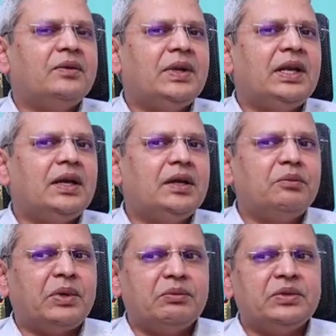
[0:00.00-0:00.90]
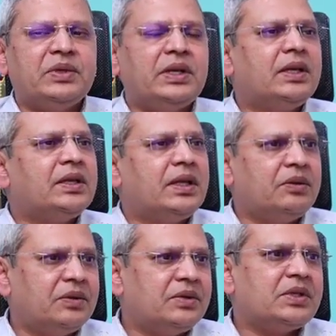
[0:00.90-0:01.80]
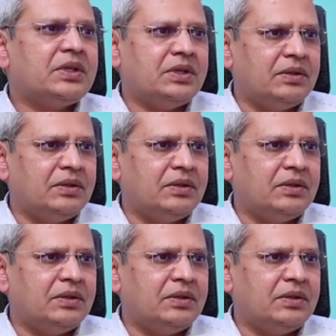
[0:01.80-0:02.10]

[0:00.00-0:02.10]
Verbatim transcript: అందువల్ల ప్రభుత్వం ఇంకా దాని గురించి